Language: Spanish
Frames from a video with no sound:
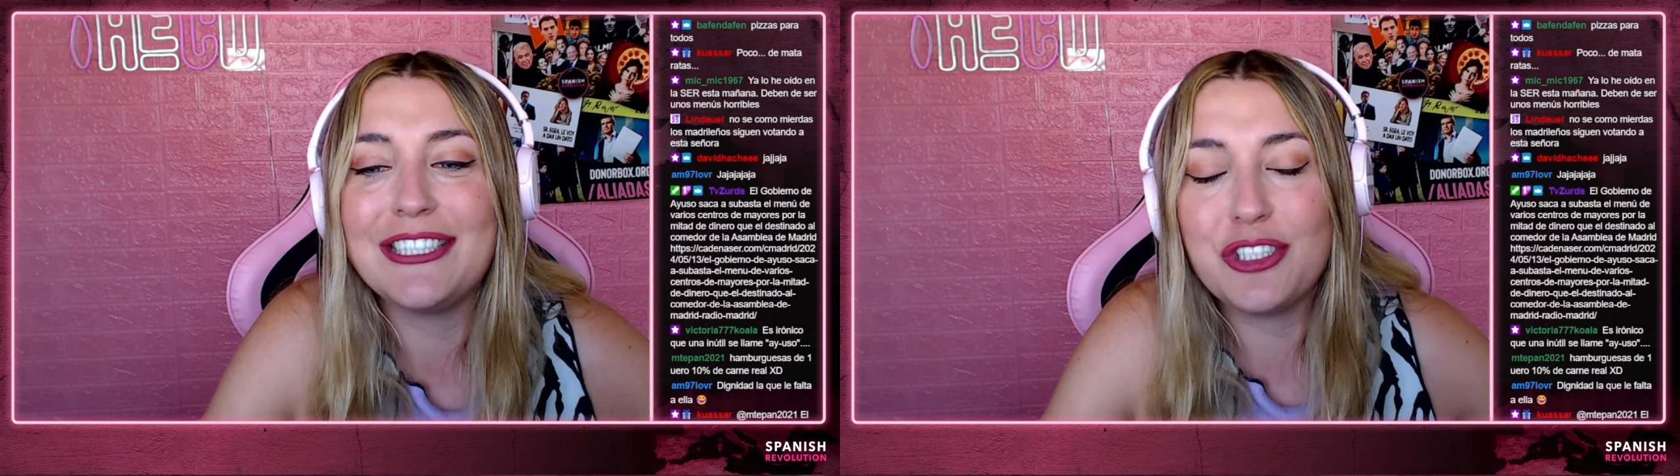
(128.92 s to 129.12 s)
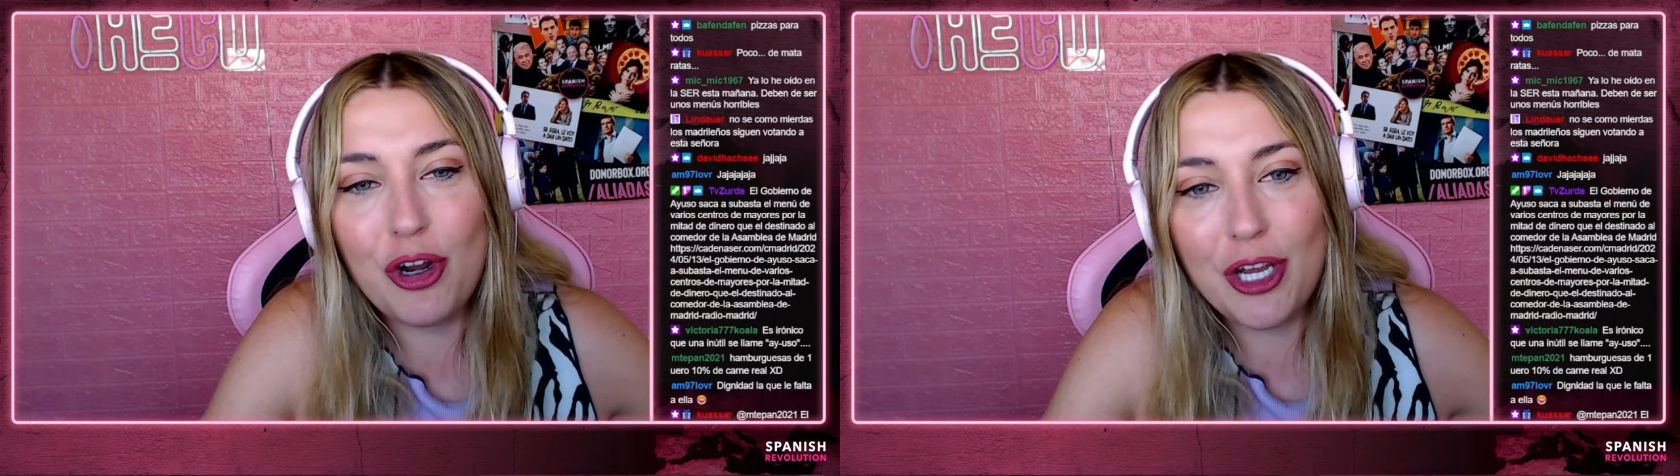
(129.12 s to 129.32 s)

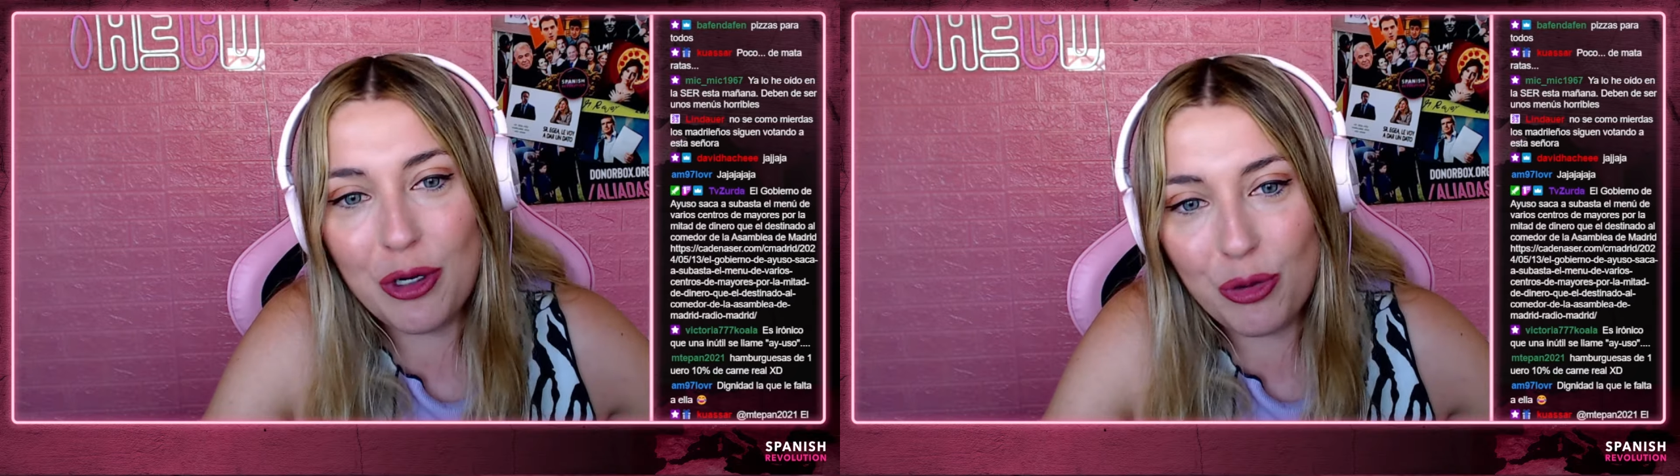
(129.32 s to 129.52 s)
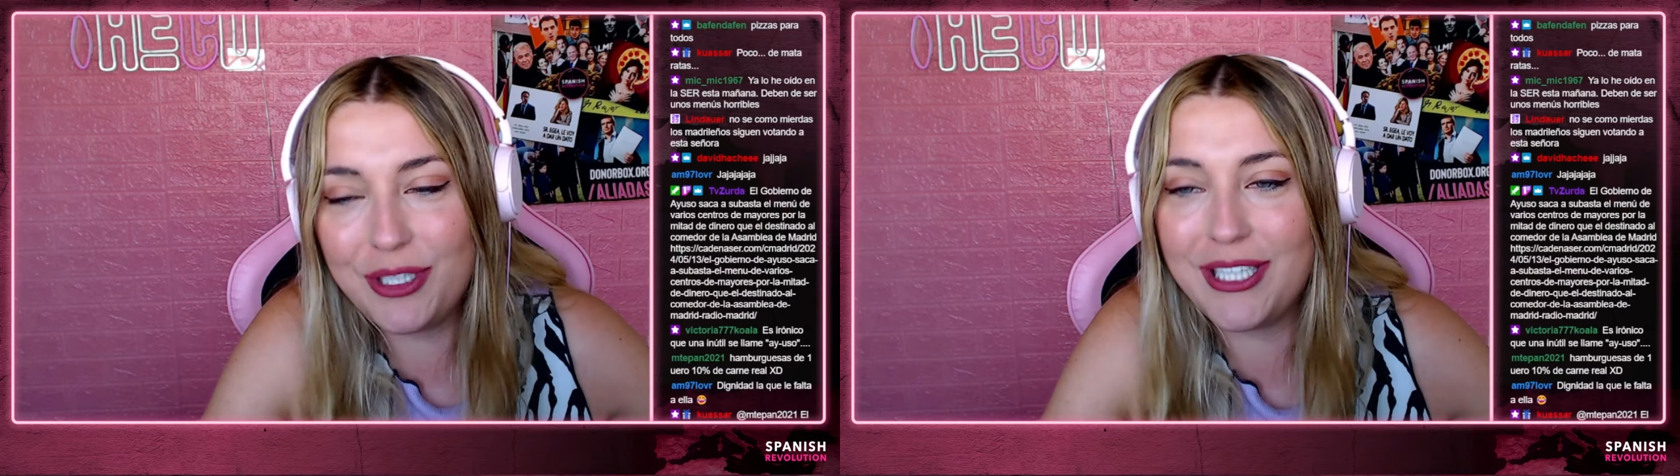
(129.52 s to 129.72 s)
solo
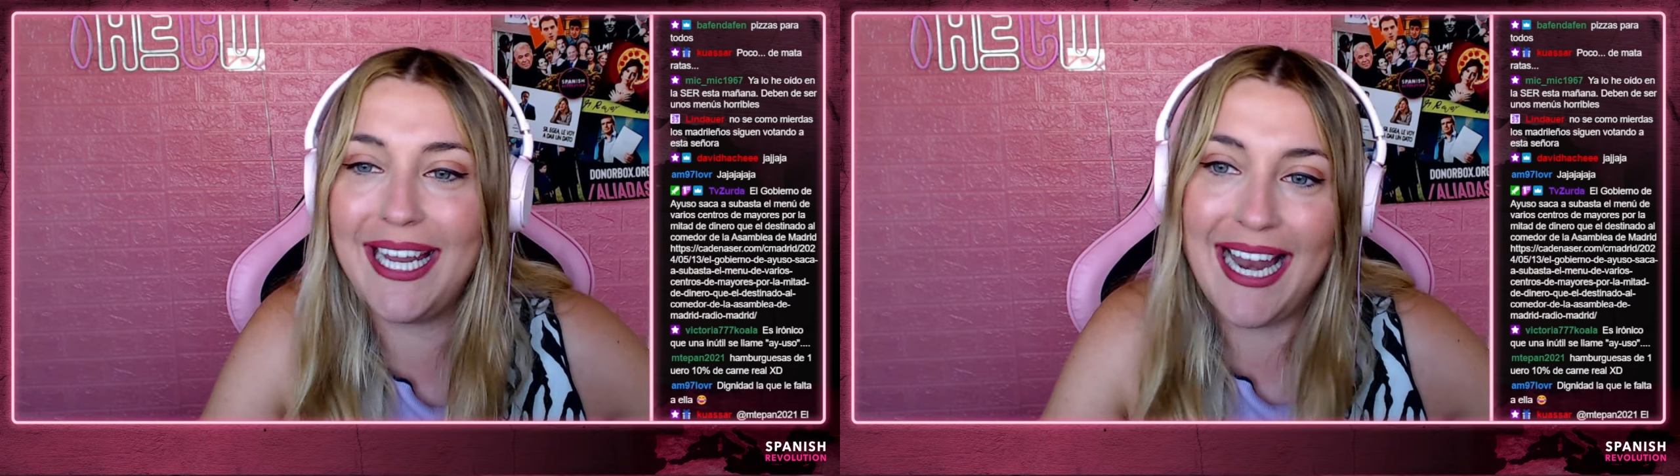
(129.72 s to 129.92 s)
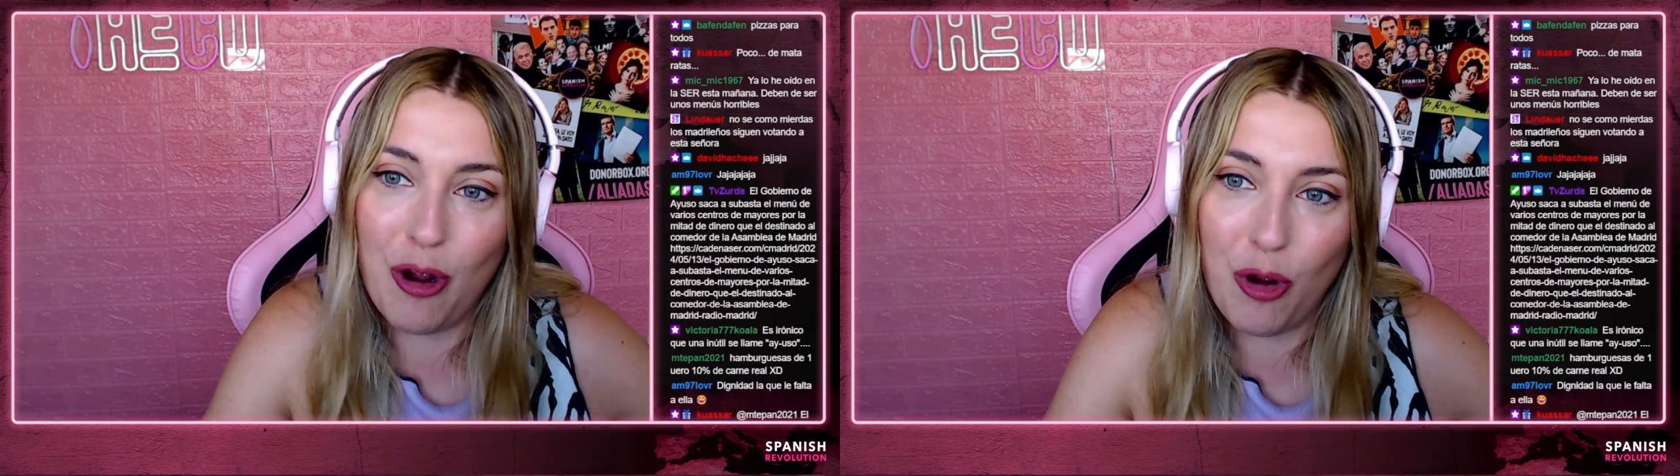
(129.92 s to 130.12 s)
incluye
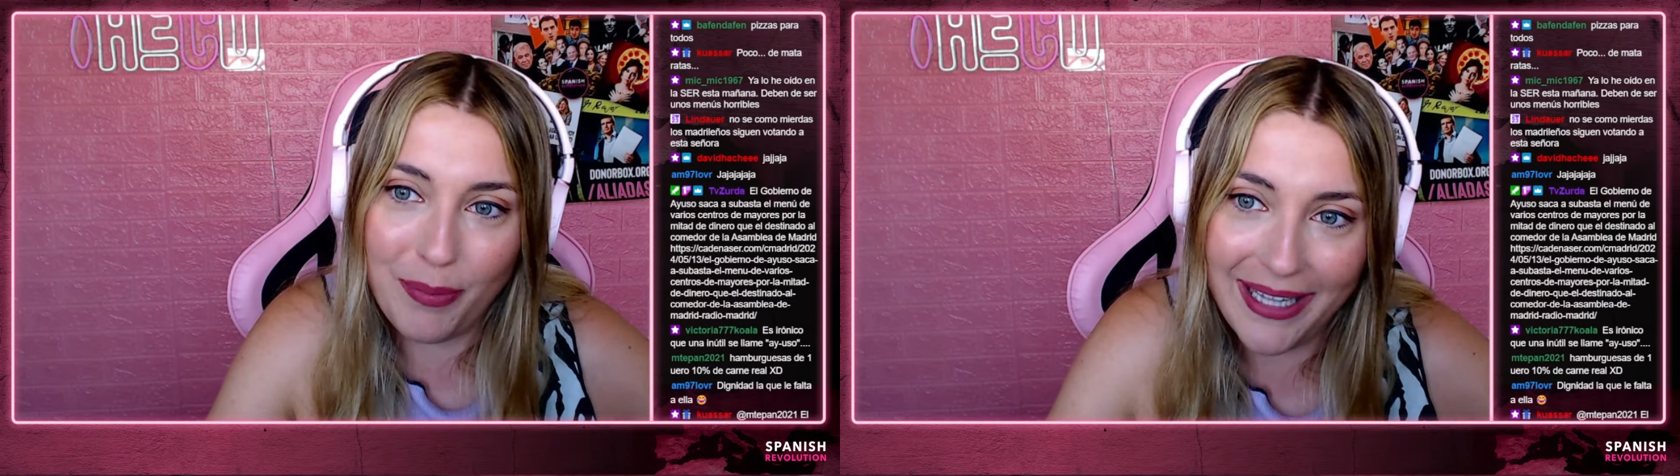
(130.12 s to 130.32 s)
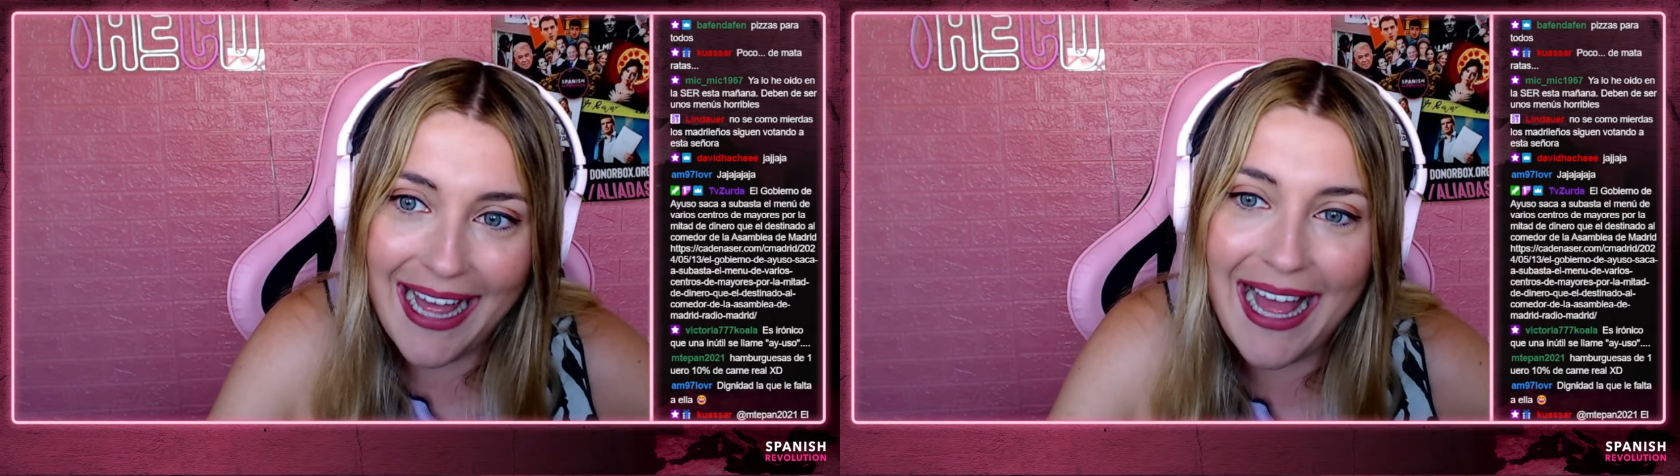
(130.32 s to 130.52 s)
la
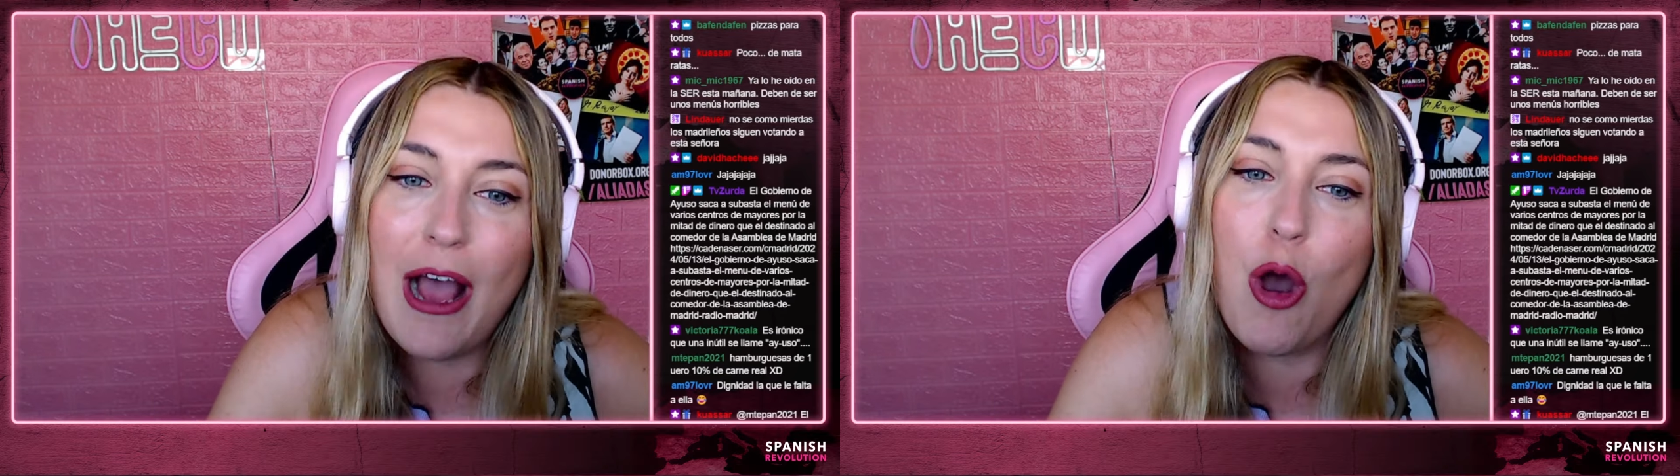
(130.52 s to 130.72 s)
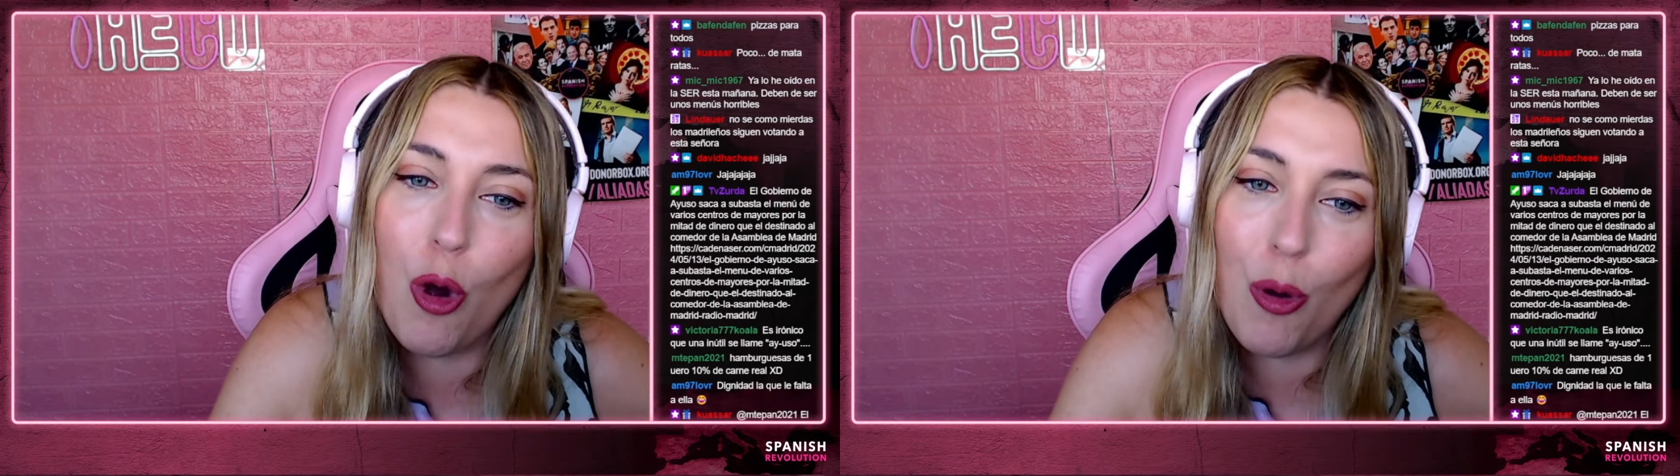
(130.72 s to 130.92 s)
comida,
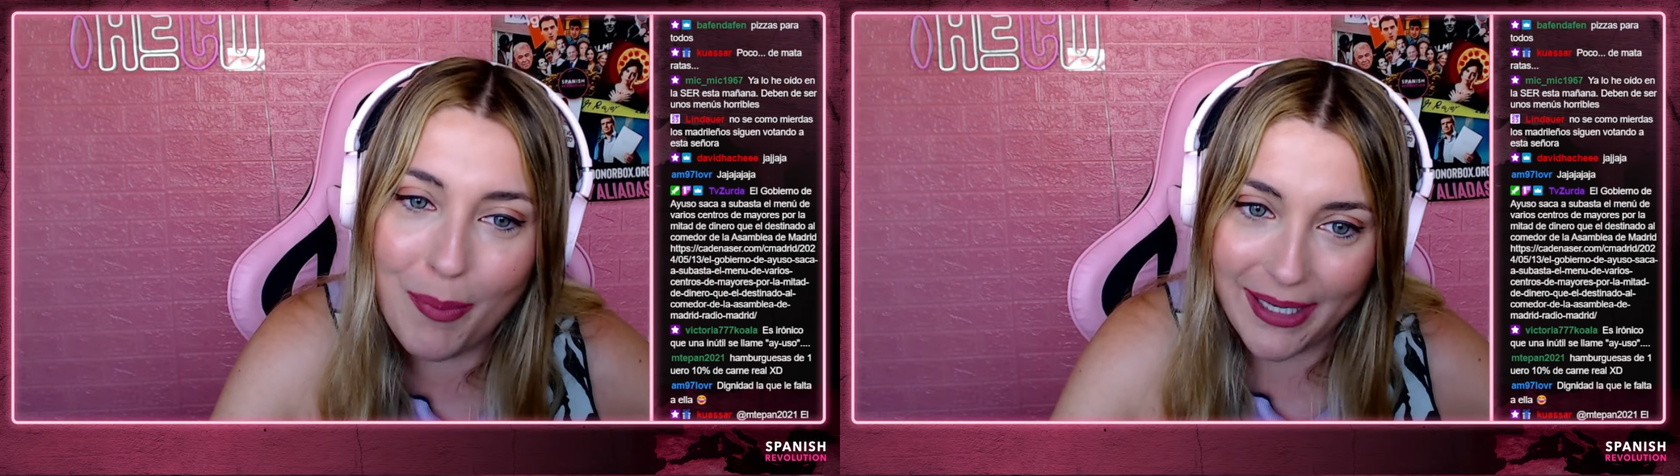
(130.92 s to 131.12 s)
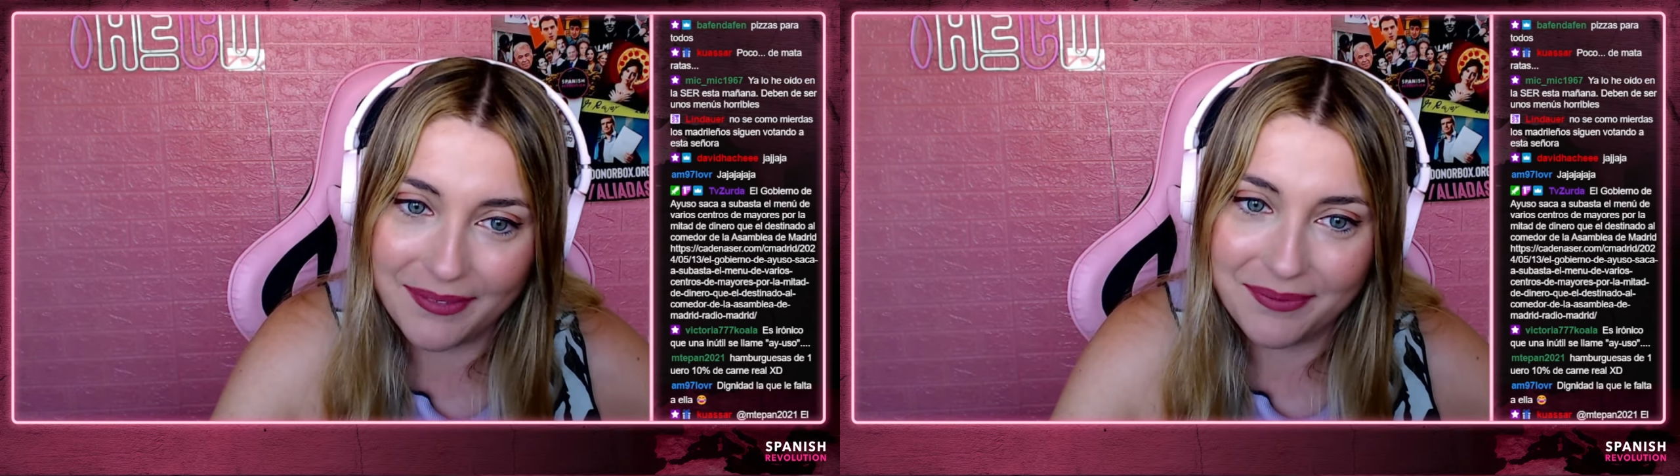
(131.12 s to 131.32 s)

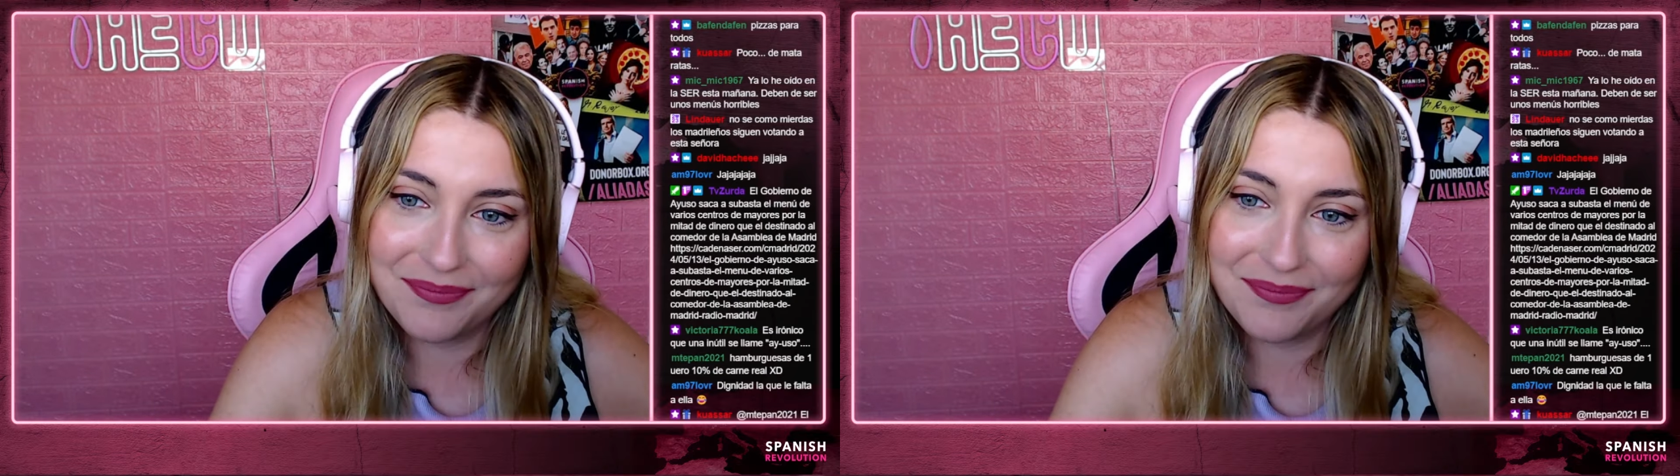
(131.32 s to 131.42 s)
hombre.